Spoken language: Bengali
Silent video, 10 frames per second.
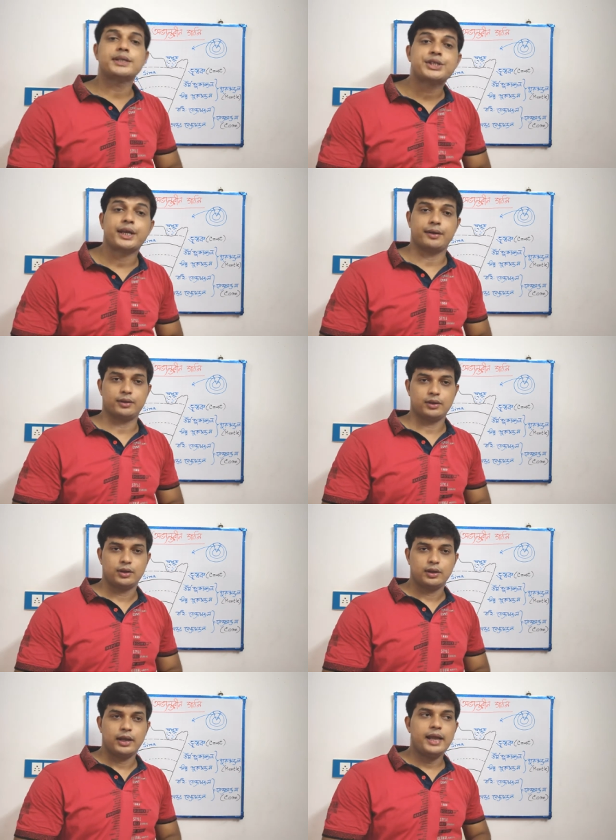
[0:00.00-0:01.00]
হয়েছে
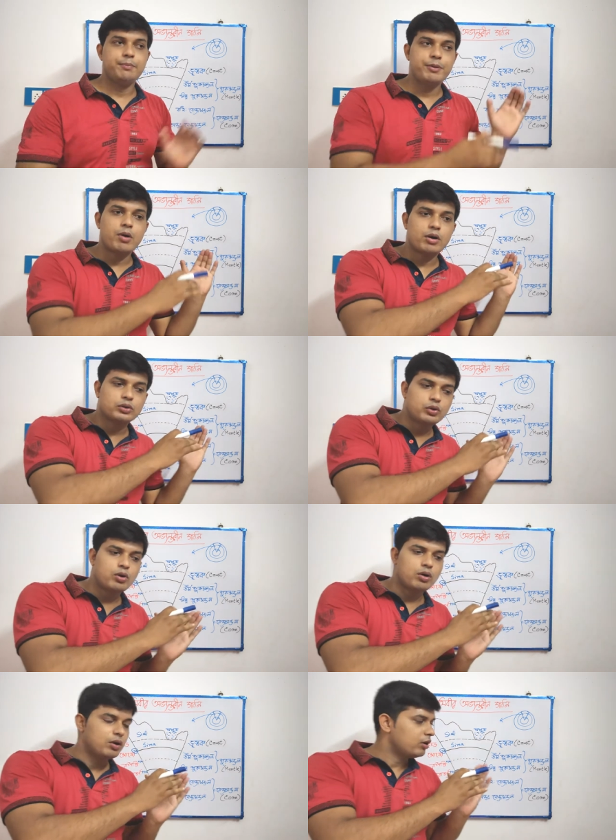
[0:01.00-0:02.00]
এই বিভক্ত
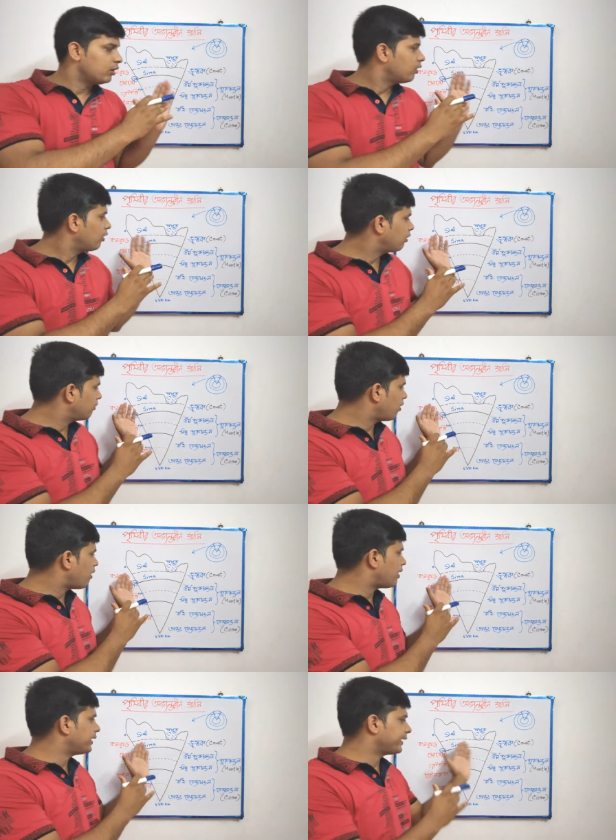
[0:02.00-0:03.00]

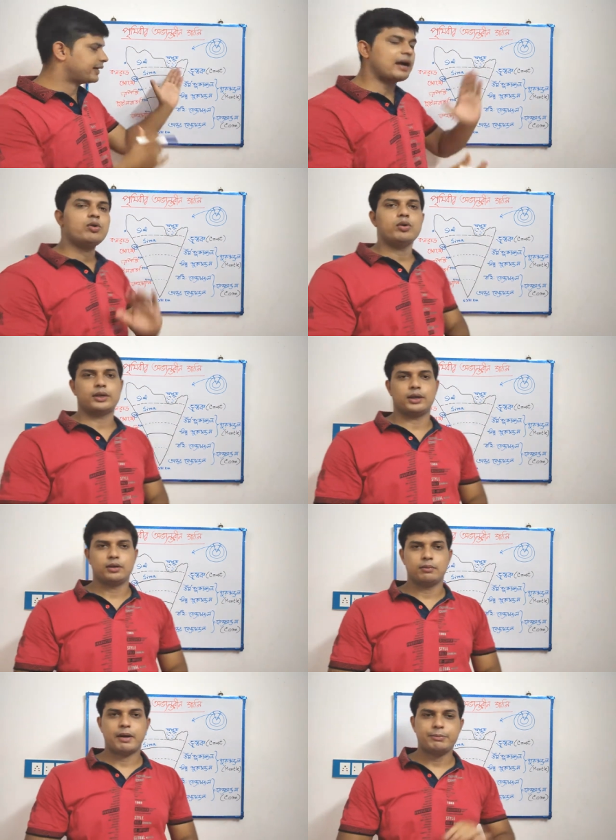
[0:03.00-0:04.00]
হওয়া রেখাগুলোকে
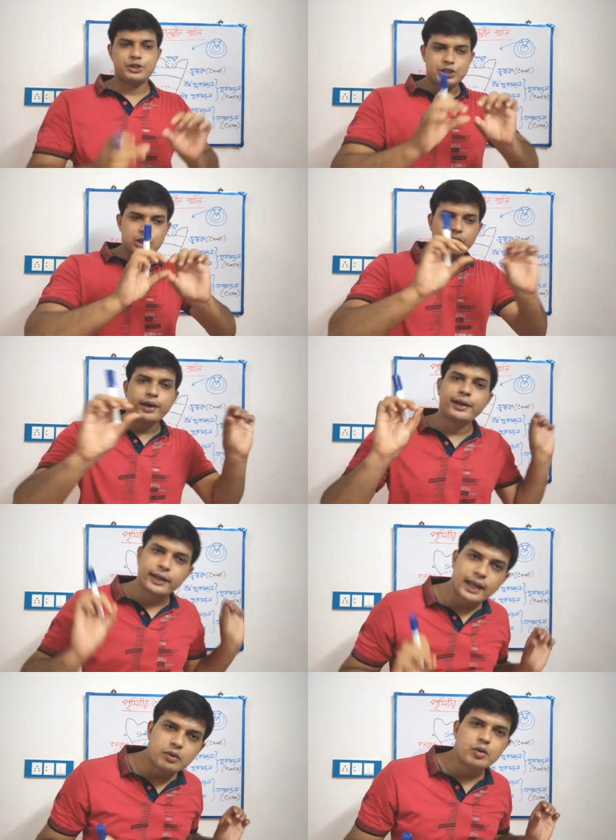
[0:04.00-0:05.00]
বা বিচ্ছিন্নকারী
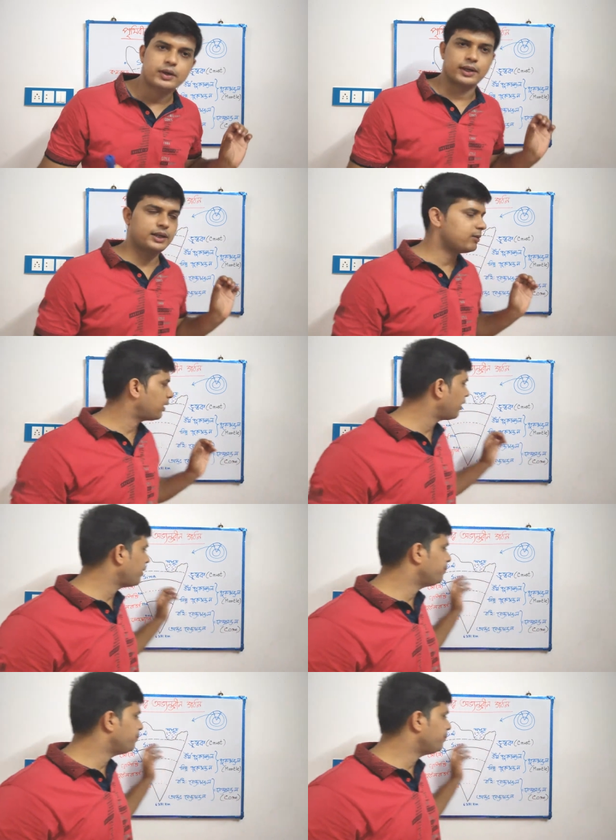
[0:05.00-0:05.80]
রেখাগুলোকে কি বলা